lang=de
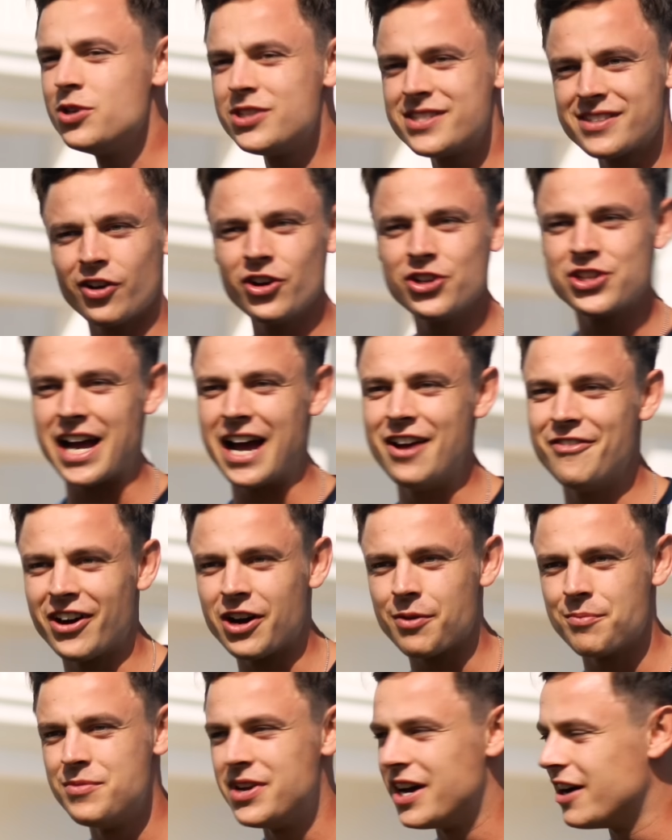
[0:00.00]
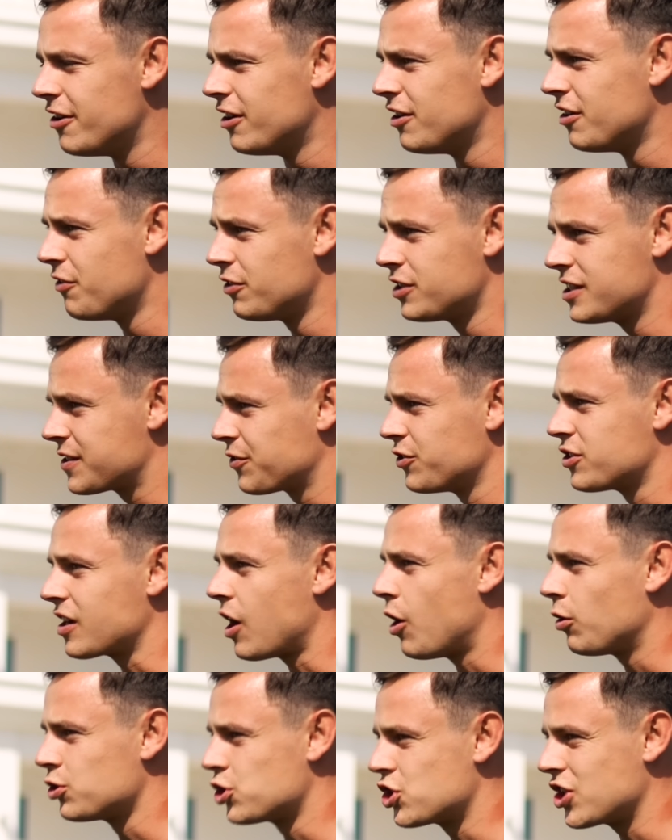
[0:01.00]
müsst euch einfach mir das
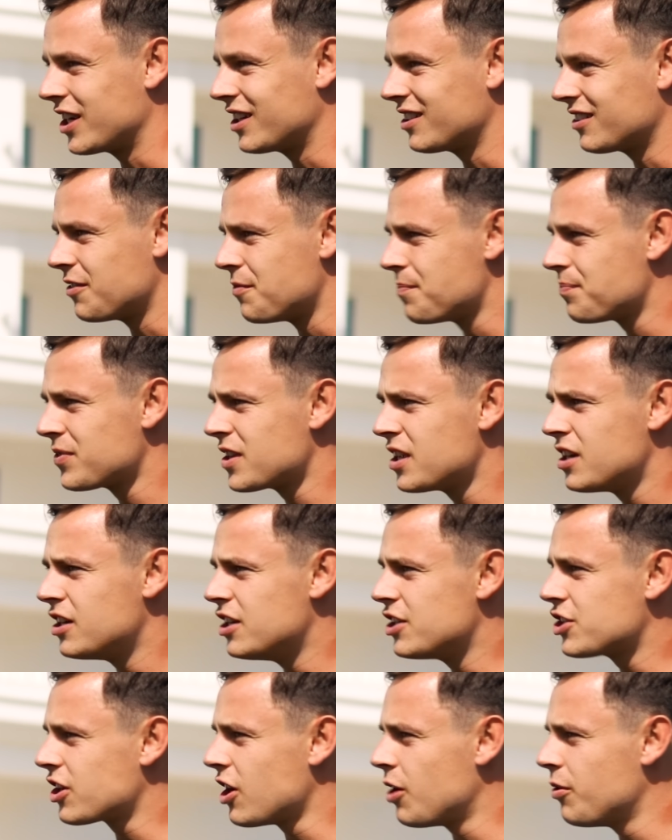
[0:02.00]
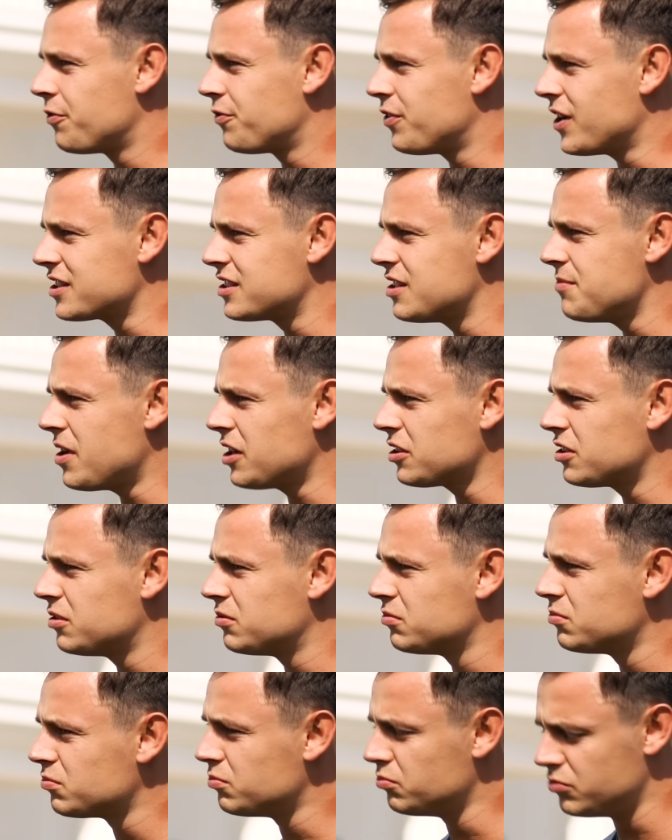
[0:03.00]
Vertrauen schenken. Ich glaube, Fatima,
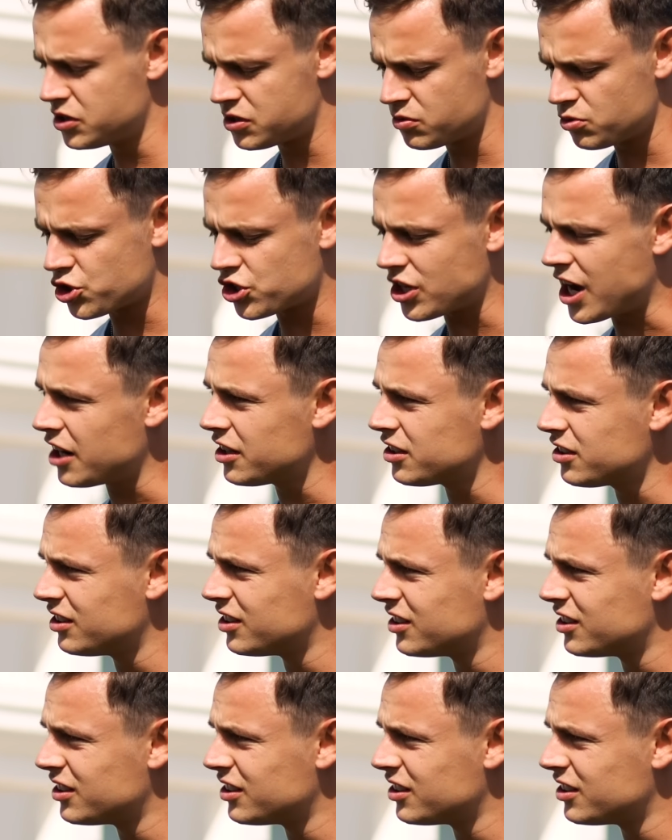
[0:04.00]
willst du starten?